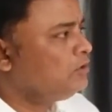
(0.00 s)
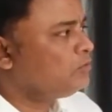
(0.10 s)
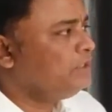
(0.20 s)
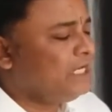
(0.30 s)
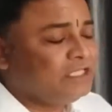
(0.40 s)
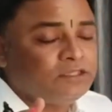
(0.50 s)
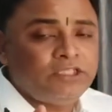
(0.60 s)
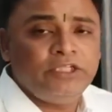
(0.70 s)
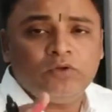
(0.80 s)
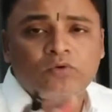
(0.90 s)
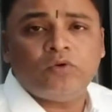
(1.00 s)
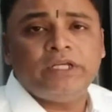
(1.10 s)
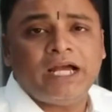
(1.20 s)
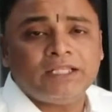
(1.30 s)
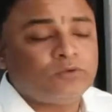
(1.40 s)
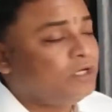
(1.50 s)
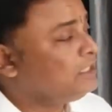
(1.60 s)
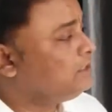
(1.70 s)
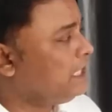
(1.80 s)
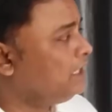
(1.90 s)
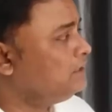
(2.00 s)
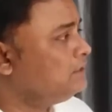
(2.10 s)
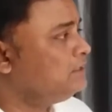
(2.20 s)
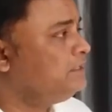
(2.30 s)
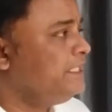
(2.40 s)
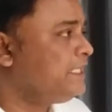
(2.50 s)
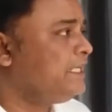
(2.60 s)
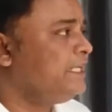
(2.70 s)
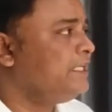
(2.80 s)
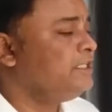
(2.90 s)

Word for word: तो यहाँ तीनों को यहाँ थोड़ा ध्यान दे के